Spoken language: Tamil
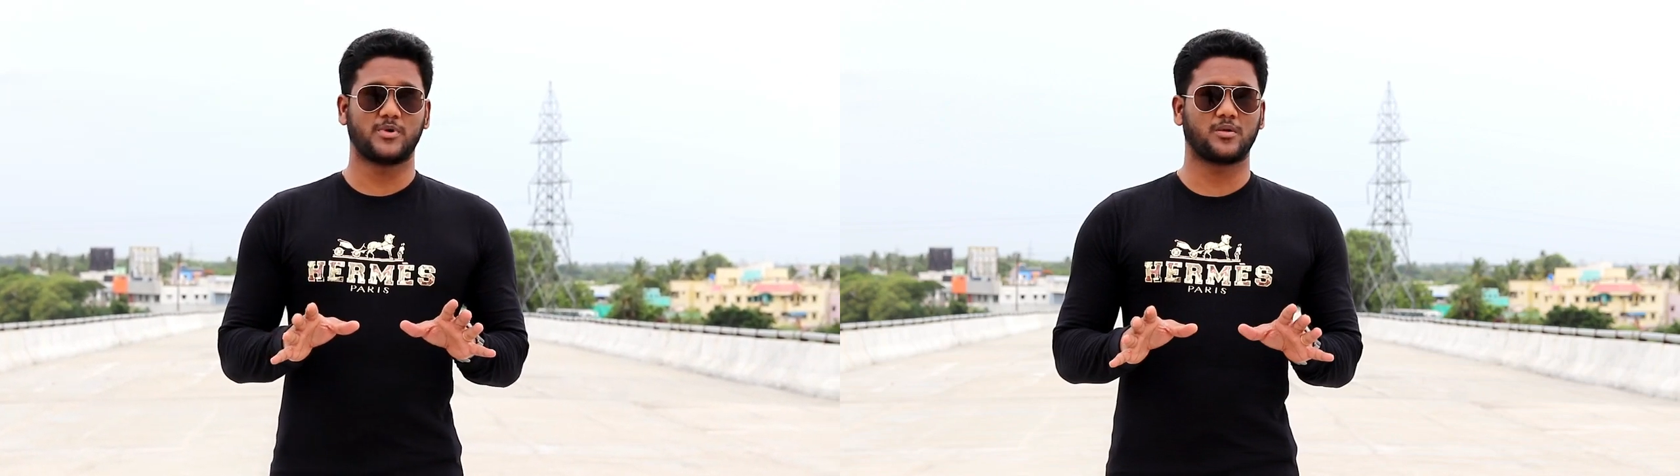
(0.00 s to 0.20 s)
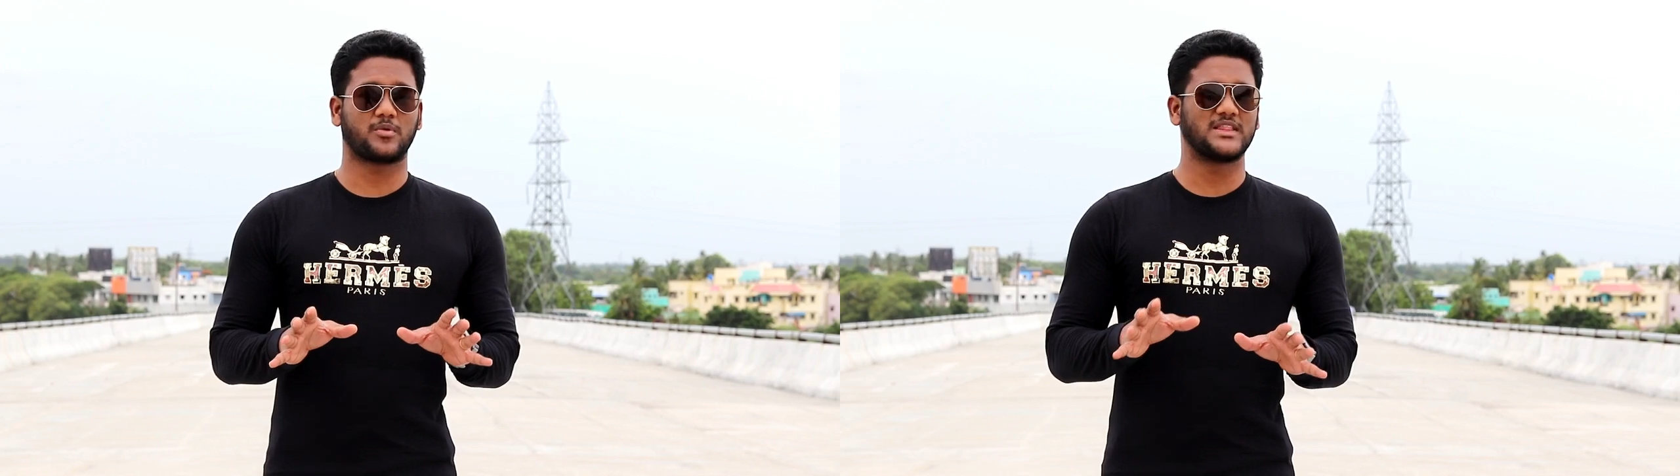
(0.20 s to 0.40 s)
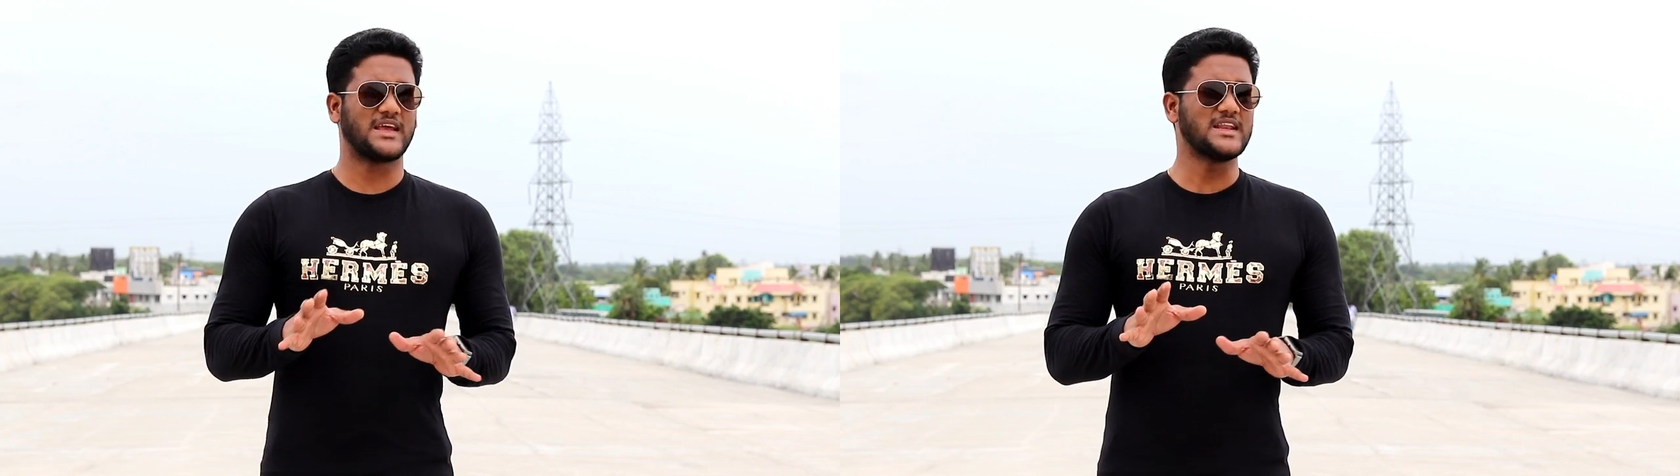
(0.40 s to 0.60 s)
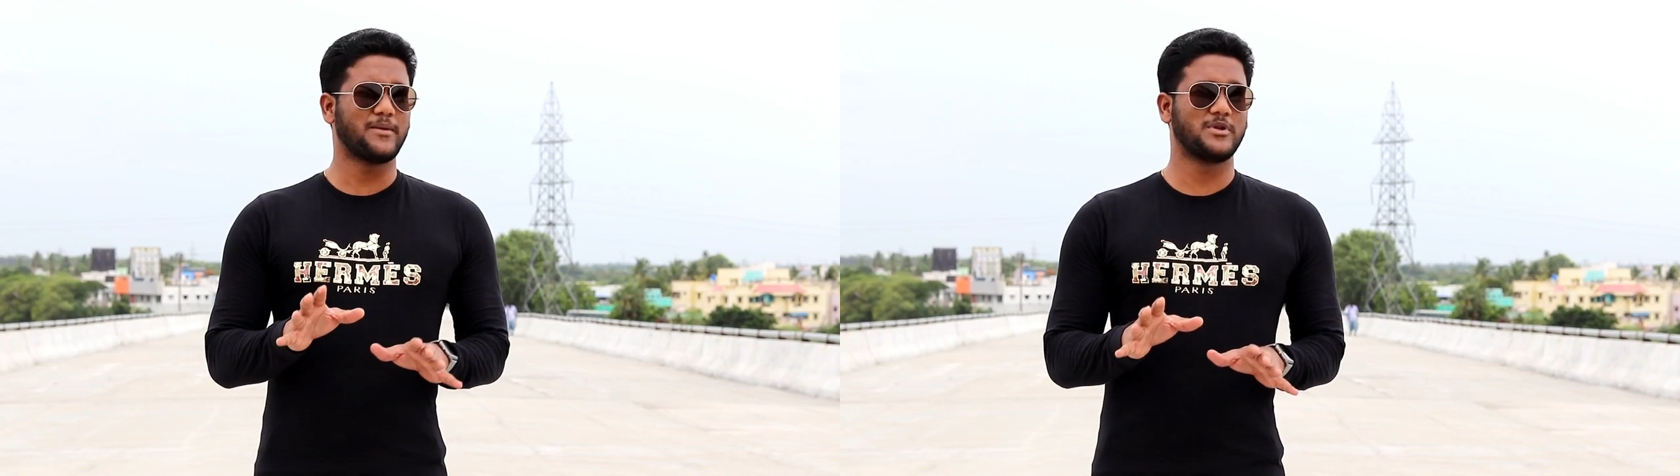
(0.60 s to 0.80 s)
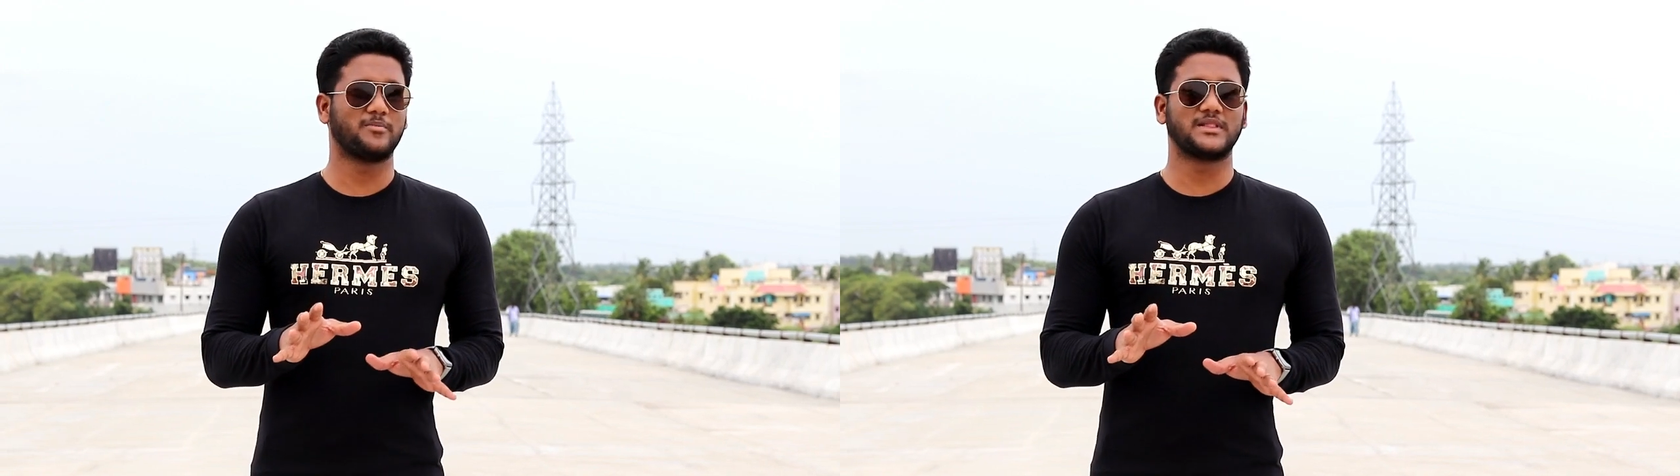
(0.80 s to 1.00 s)
பார்க்க போறோம் அது என்ன
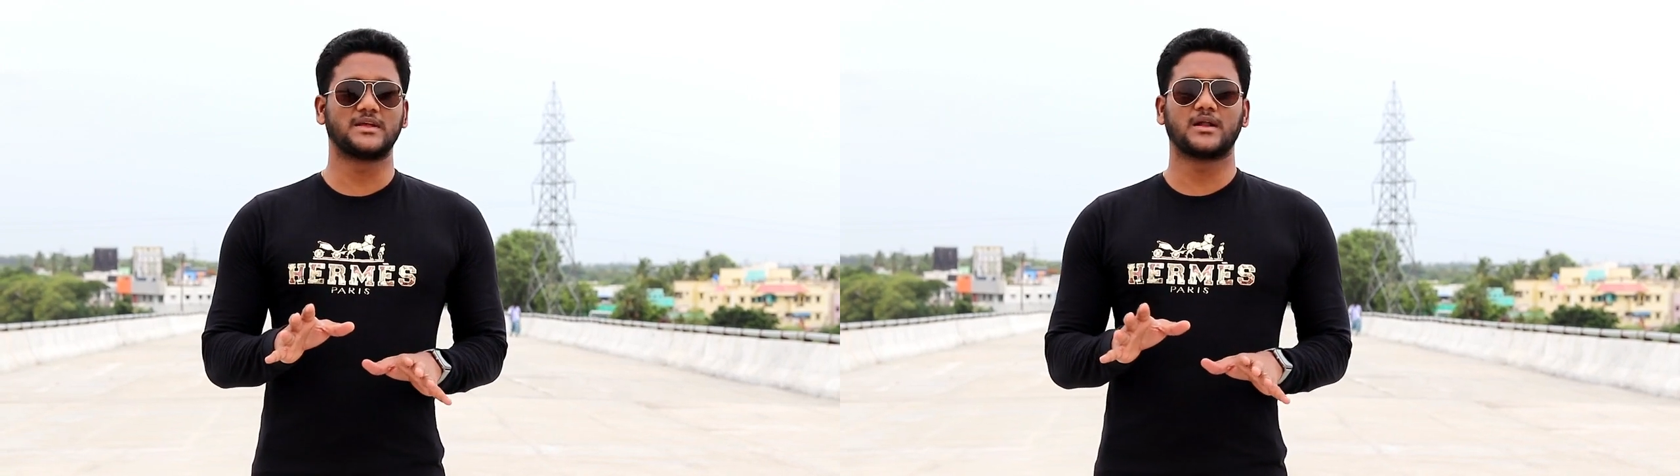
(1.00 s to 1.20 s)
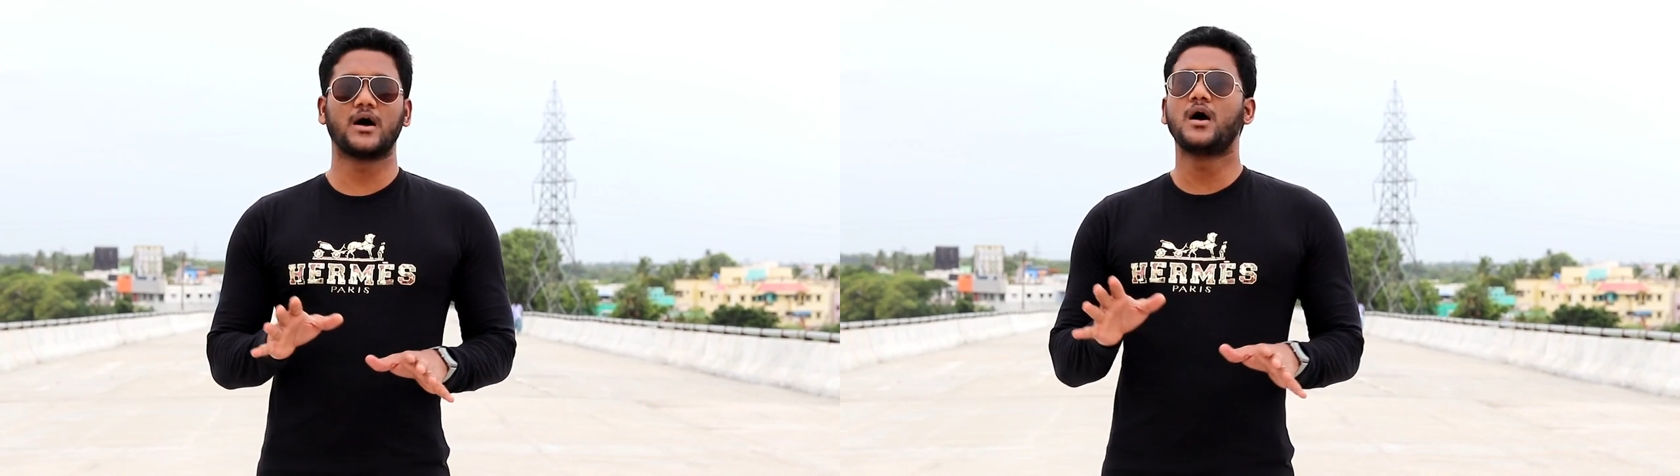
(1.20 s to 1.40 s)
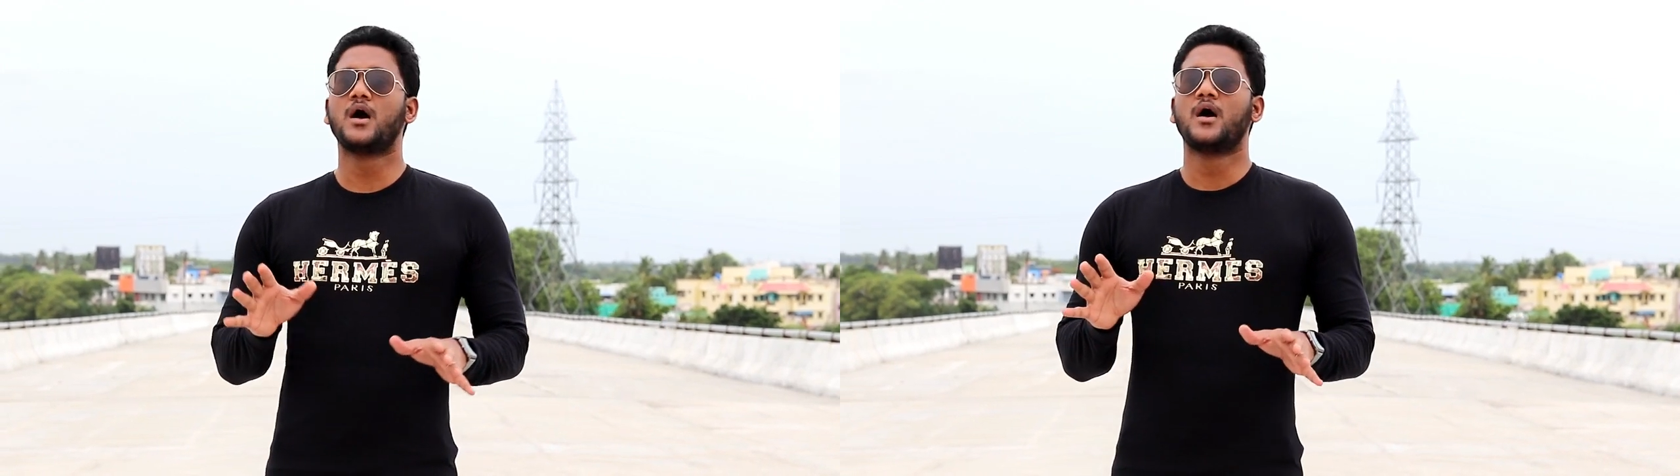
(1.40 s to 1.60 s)
அப்படின்னு பாத்தீங்கன்னா